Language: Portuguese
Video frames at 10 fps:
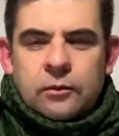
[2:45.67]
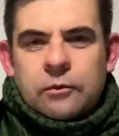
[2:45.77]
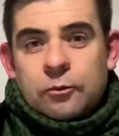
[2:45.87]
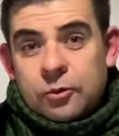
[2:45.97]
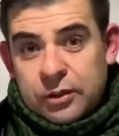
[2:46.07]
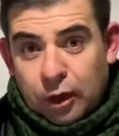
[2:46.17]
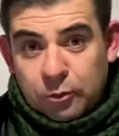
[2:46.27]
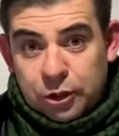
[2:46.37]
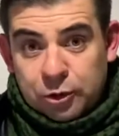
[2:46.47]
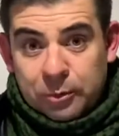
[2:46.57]
No Salmo
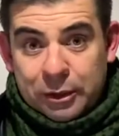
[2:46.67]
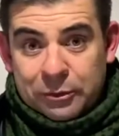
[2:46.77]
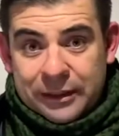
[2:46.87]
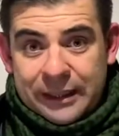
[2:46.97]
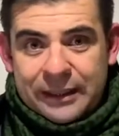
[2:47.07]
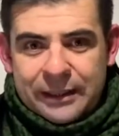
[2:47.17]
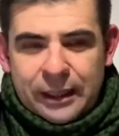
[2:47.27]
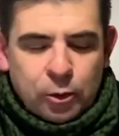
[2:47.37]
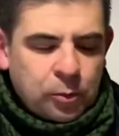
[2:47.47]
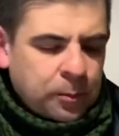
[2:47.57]
de número
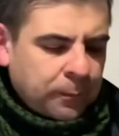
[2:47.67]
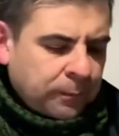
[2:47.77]
31,